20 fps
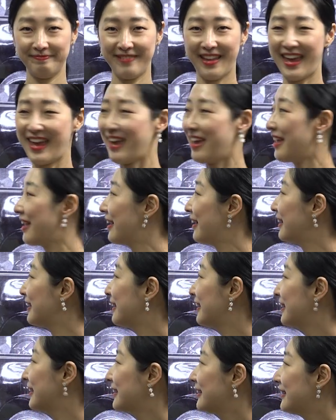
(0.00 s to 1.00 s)
네.
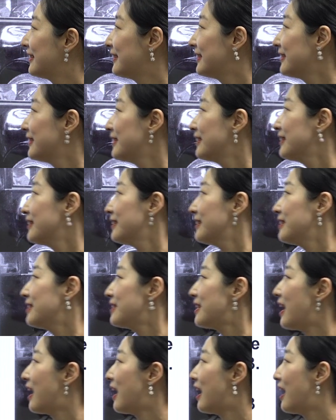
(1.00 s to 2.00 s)

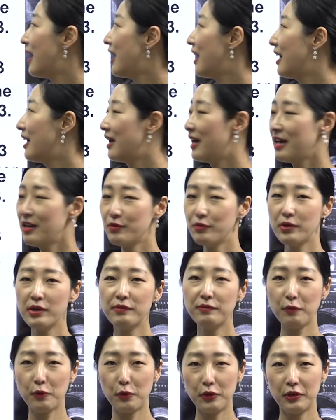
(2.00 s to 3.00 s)
자,
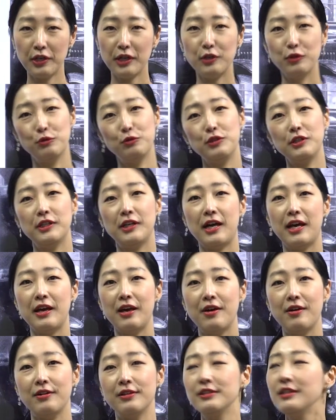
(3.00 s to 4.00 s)
헨리 포드가
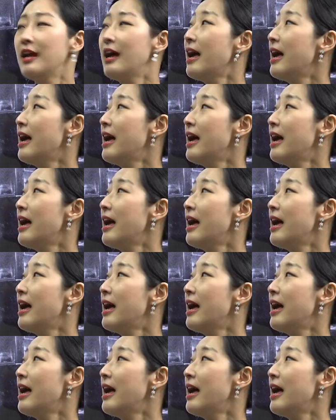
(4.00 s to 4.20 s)
누구일까요?